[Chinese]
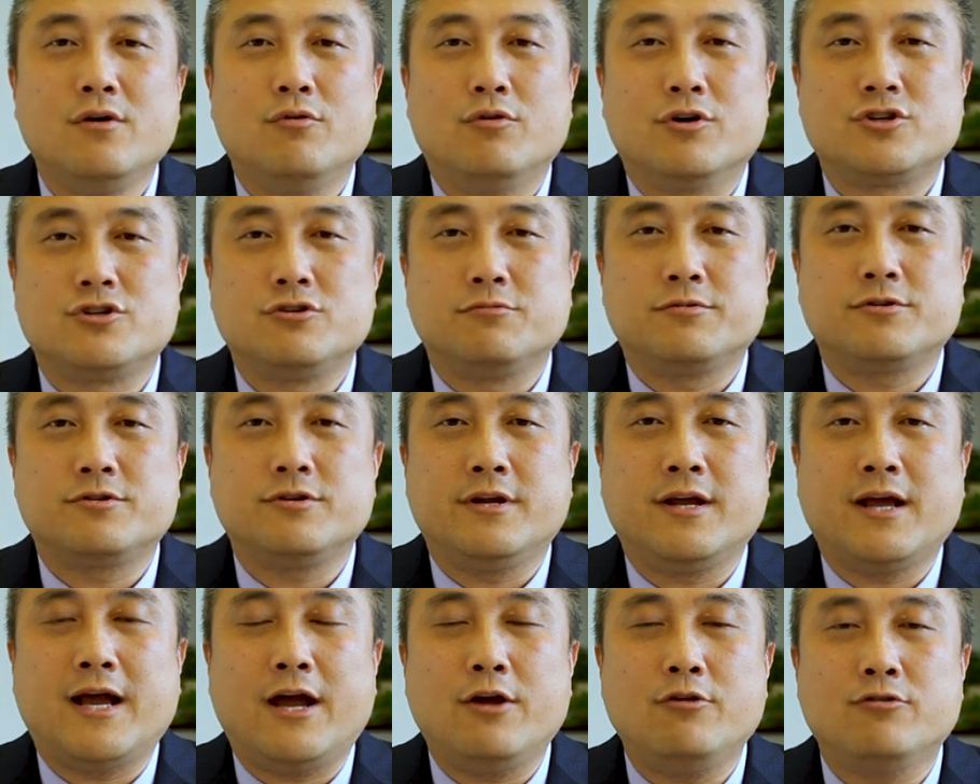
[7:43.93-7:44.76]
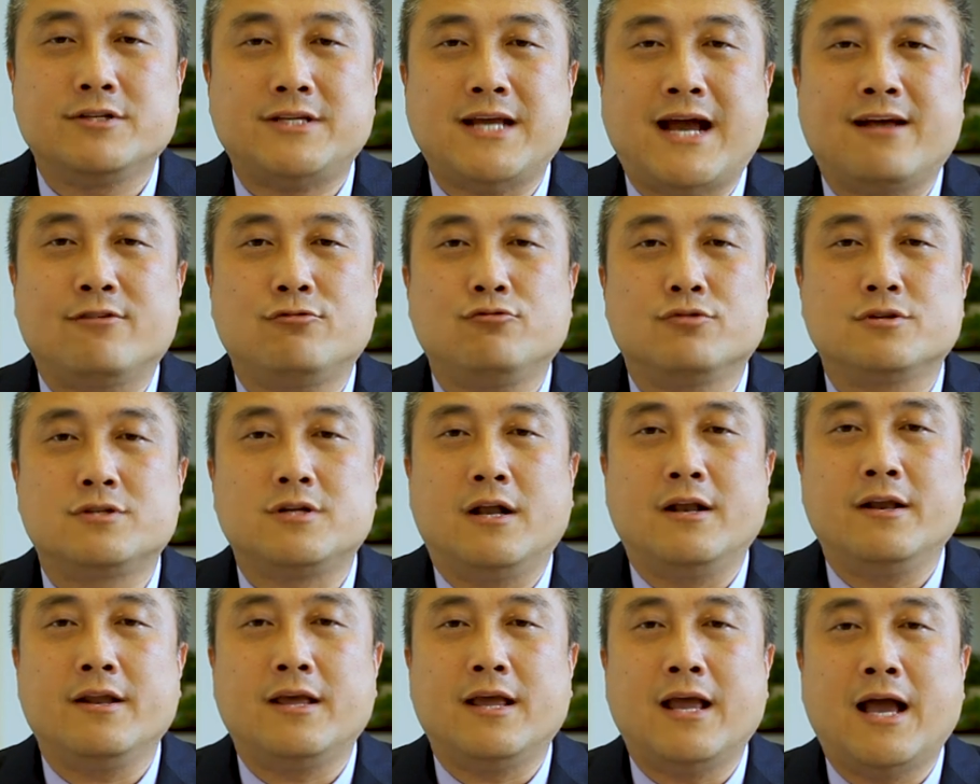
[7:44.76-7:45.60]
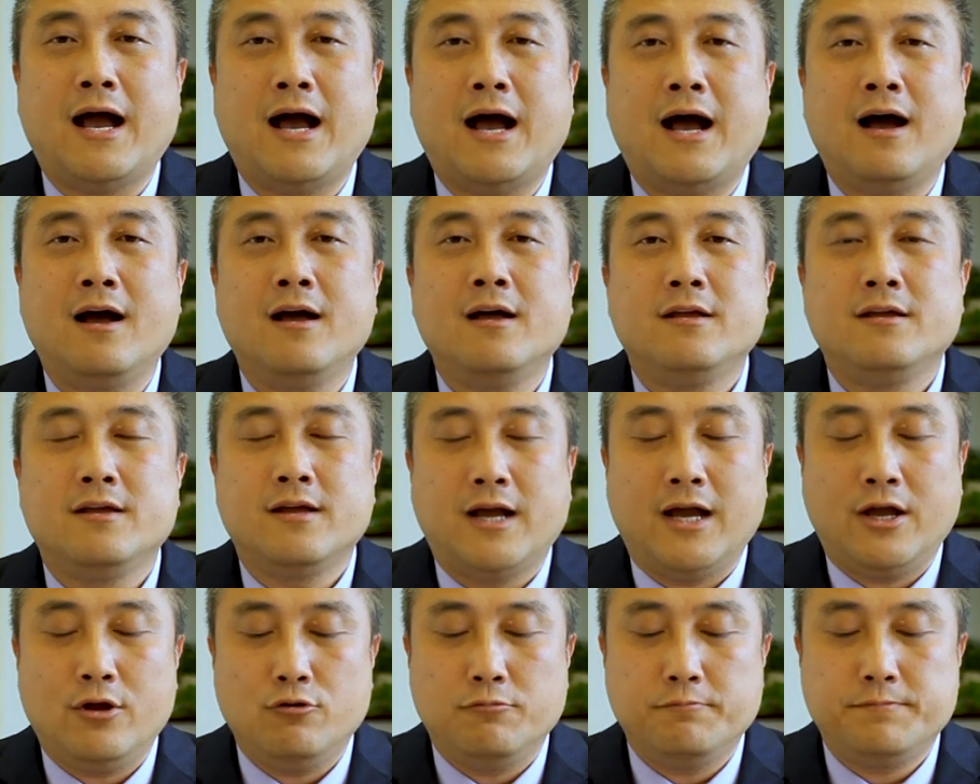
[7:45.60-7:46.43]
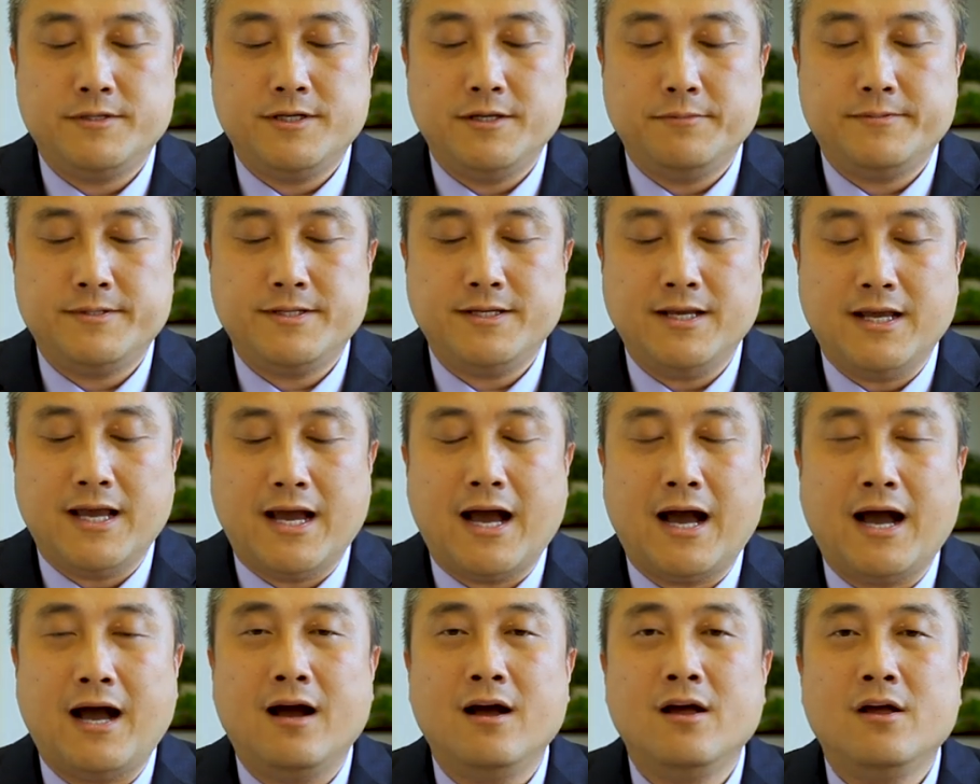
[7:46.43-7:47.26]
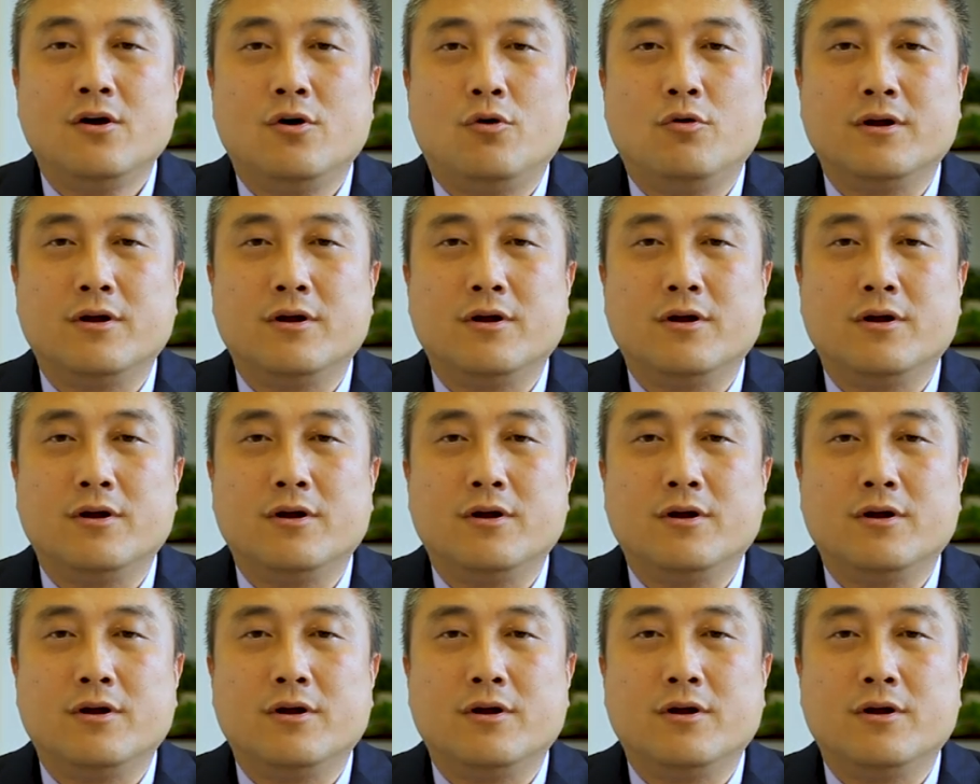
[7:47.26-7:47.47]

我是不是应该用加速审理呀？应该用 PP 呀？